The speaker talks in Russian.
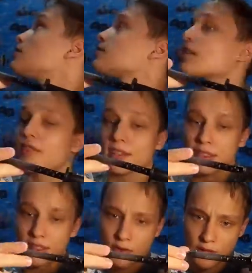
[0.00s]

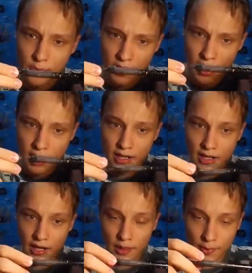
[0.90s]
Соответственно, если у вас паяльник,
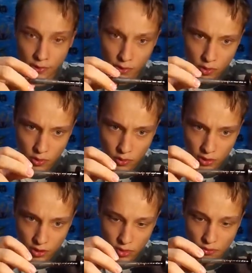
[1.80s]
я рекомендую
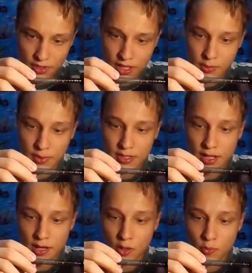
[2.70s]
еще взять
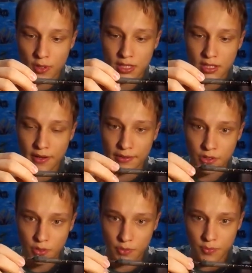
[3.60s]
специальную
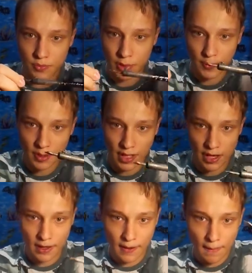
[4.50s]
подставочку под
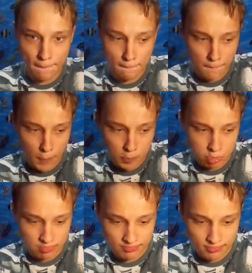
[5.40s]
паяльник.
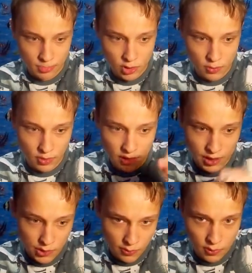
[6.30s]
Чтобы
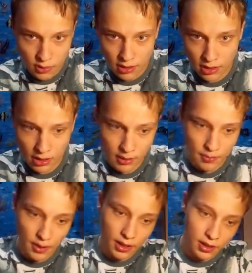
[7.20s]
ничего не,
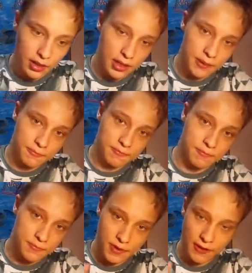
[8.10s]
по, не
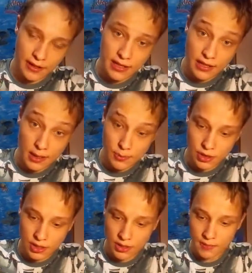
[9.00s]
повредить, не
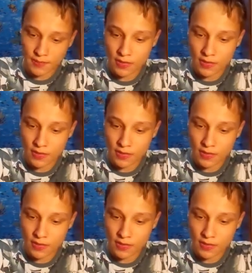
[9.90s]
обречь.